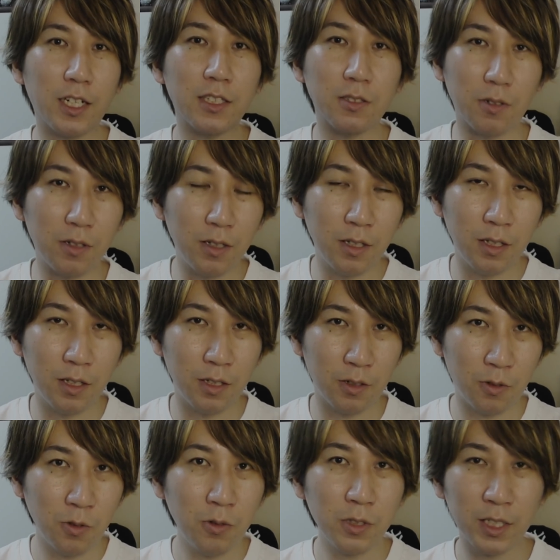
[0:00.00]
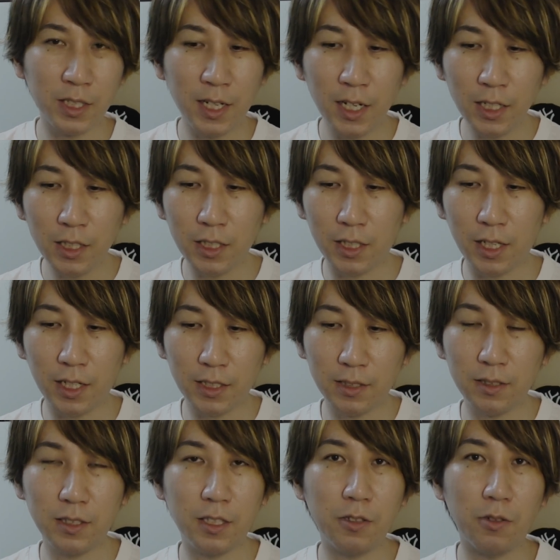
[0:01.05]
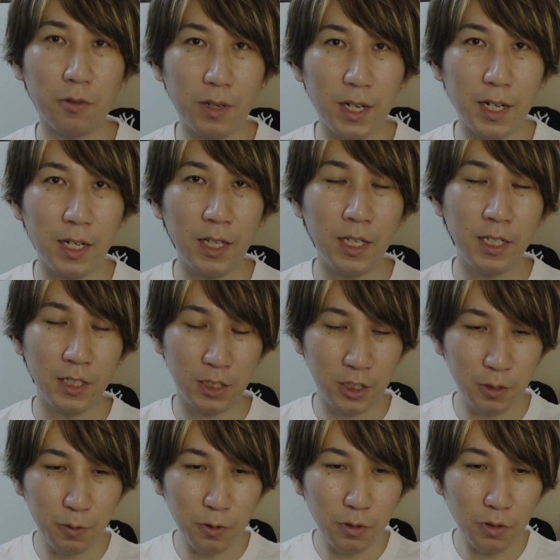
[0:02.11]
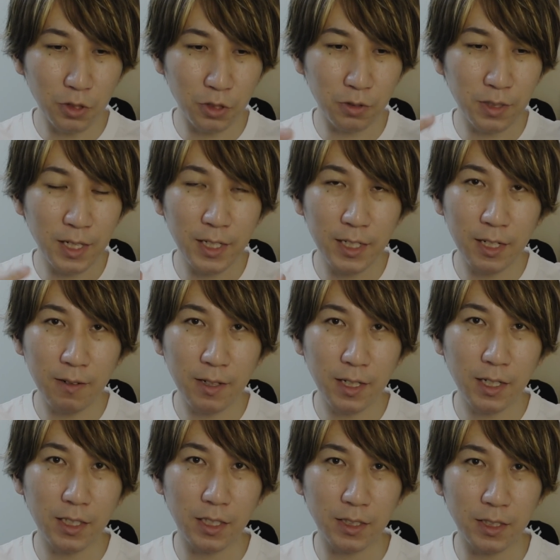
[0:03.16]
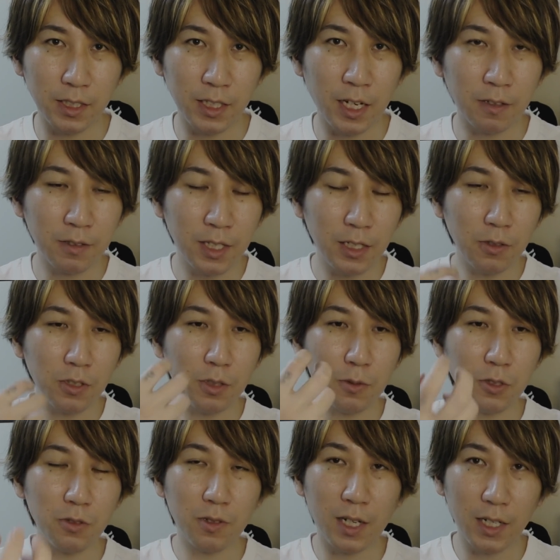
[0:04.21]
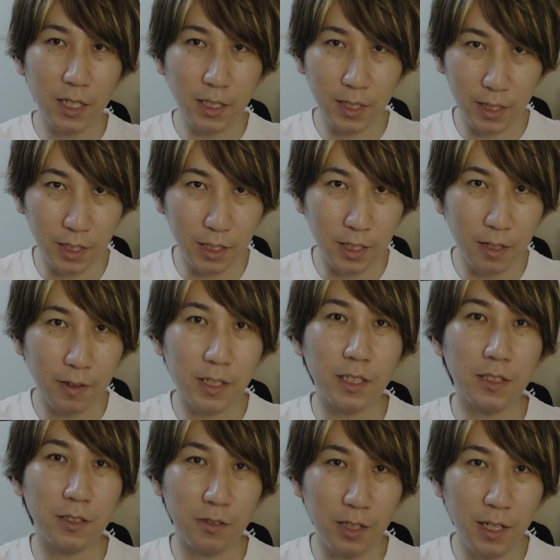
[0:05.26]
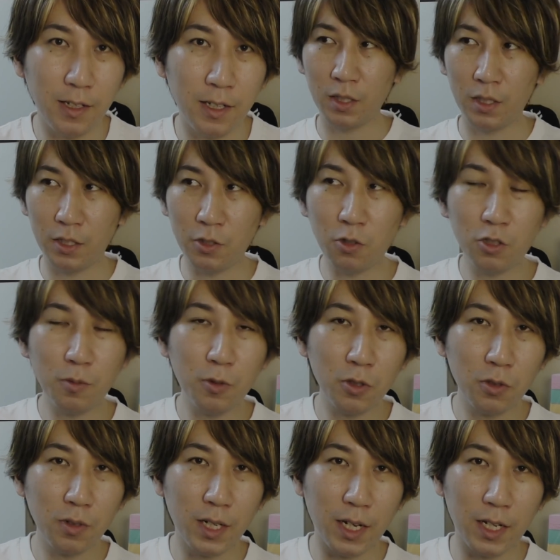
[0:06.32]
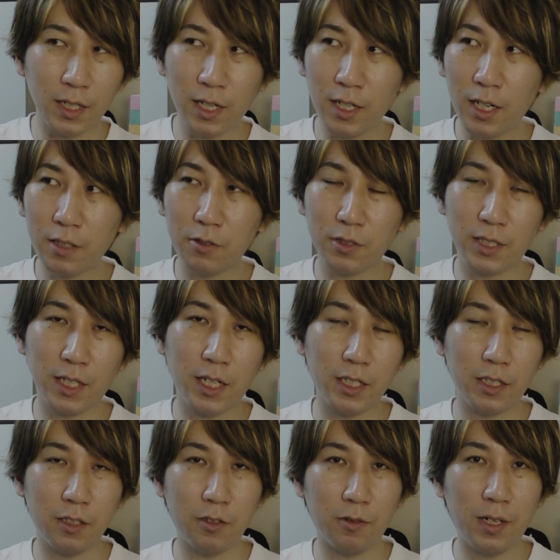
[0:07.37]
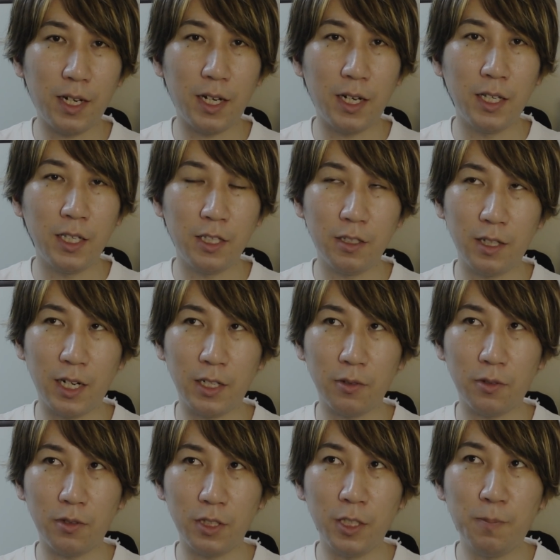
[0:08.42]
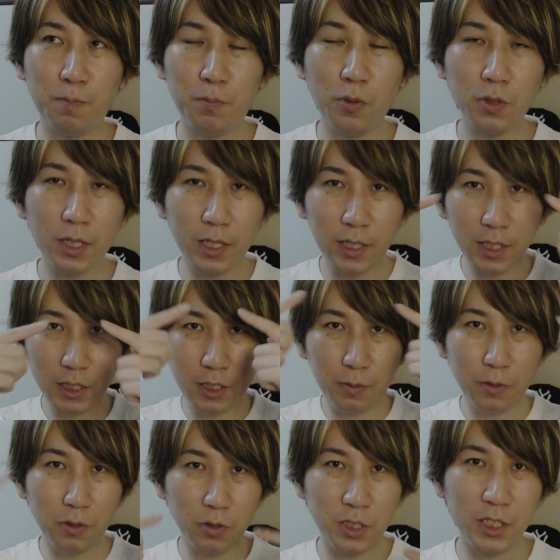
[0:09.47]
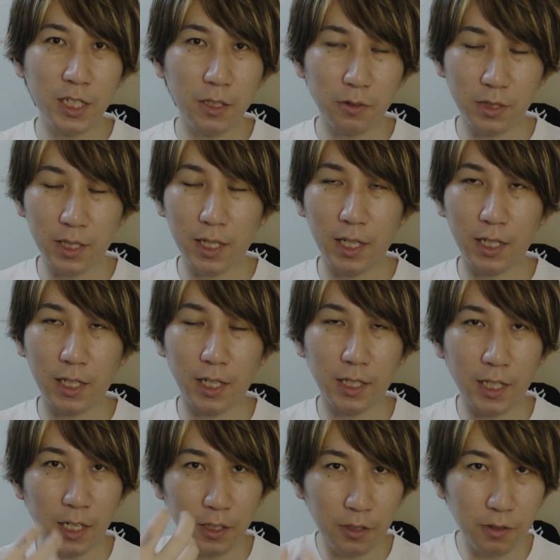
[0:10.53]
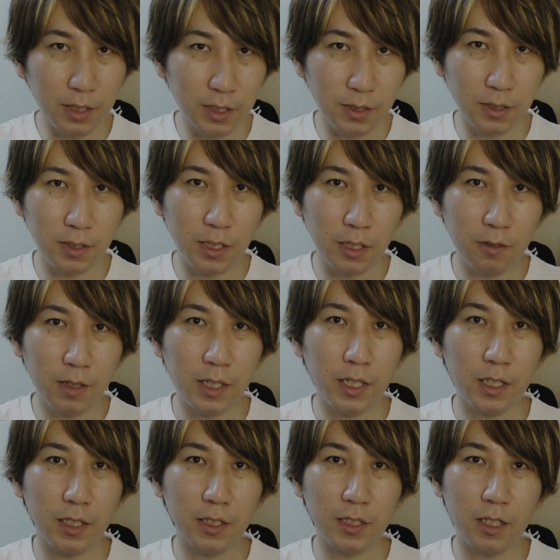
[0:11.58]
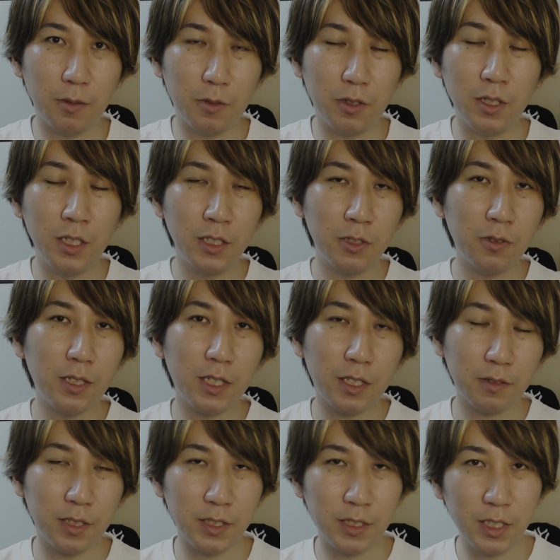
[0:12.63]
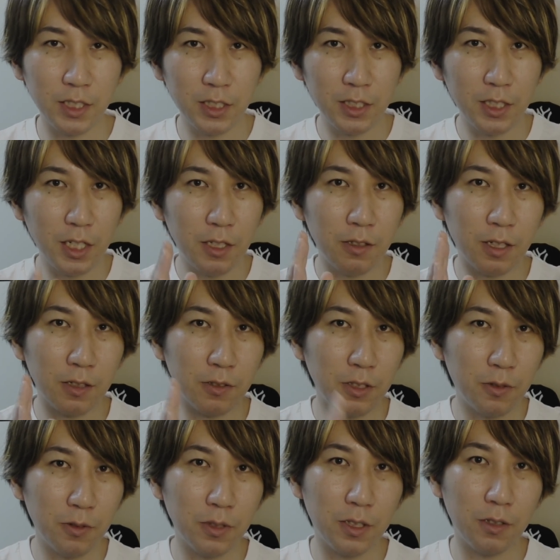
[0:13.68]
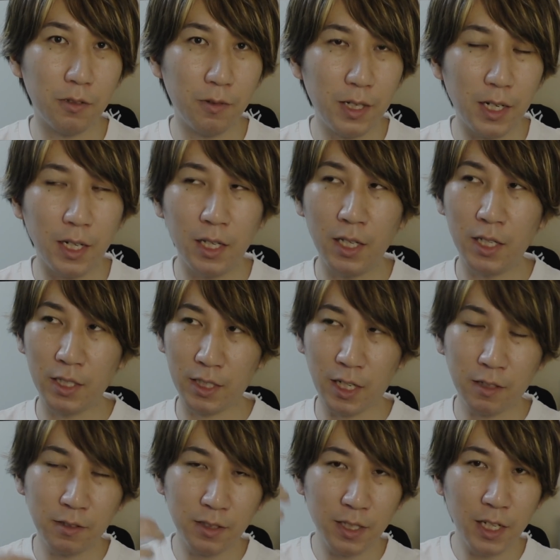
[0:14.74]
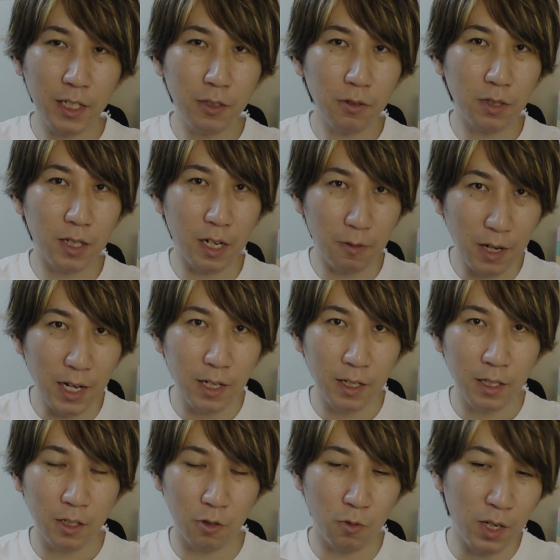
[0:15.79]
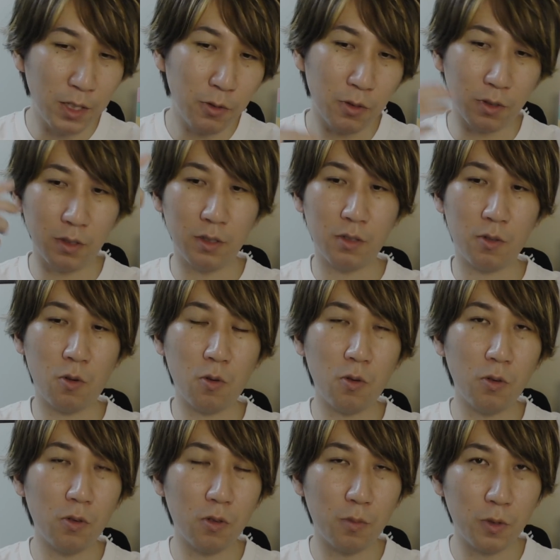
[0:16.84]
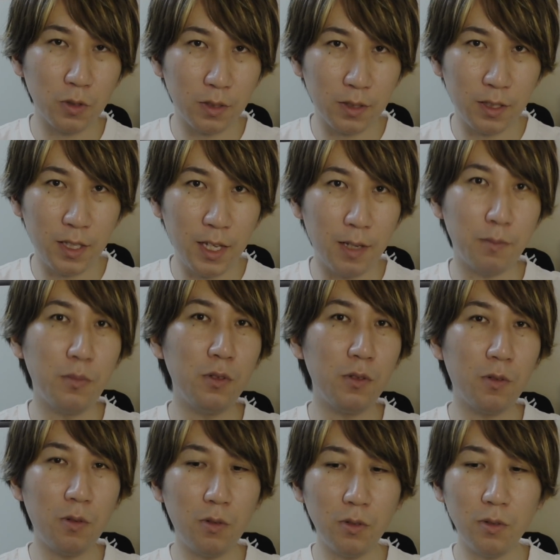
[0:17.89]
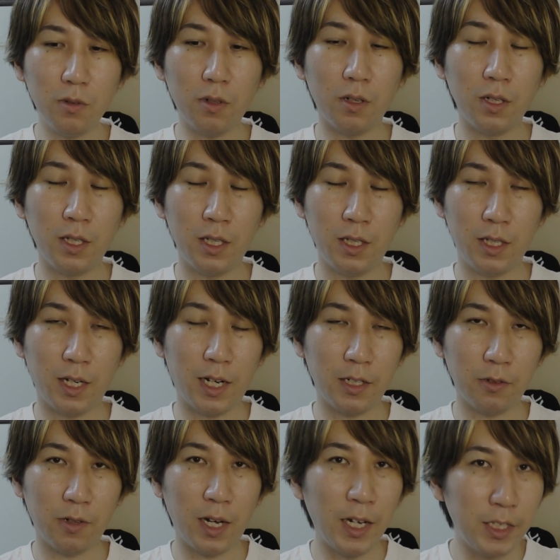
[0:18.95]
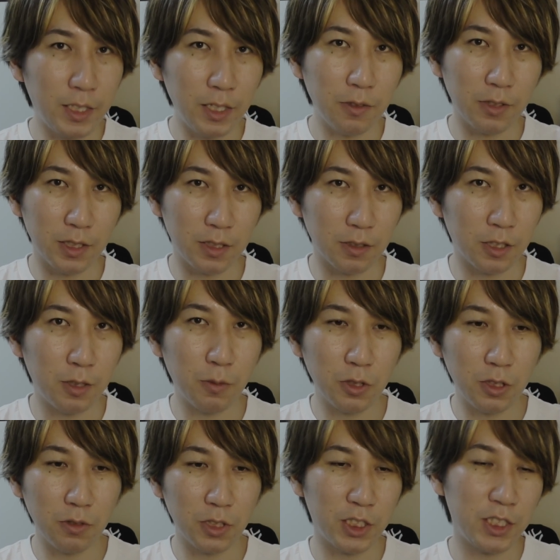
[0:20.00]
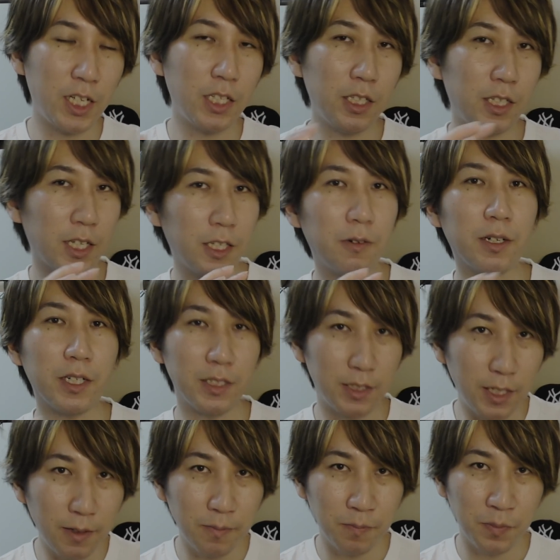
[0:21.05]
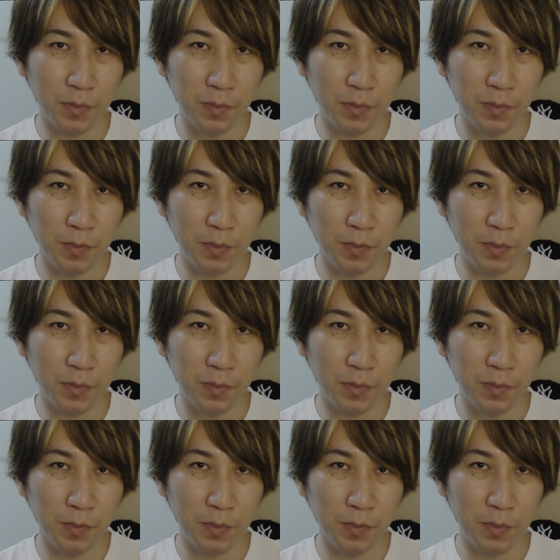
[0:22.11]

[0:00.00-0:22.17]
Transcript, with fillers: らすとこの光に照らすっていうのは自分の主体側からですね客体の気持ちを考えなきゃいけないわけですよね欲望とか科学の世界っていうのはあの一方的な自分の自我の世界から探求が進んでいくわけなんですけどもそうではなくて精神原理のある日本っていうのは客体の側和の心を持って向こうのあの相手のですね気持ちの視点に立てるわけですね